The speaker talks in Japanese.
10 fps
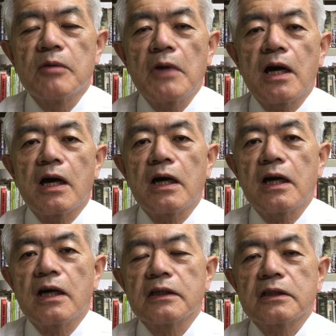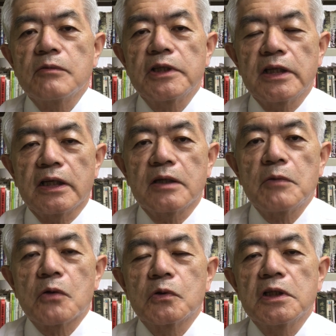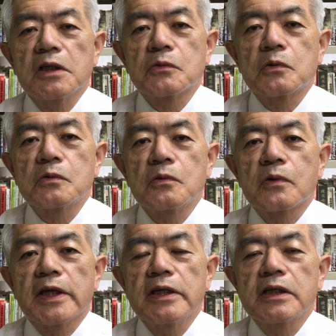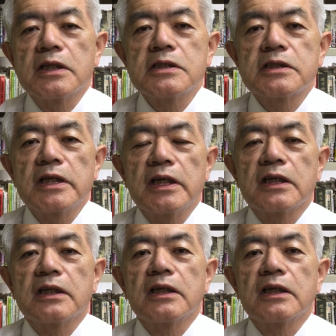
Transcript: まあ、改めて、まあ、これらのことを経験して、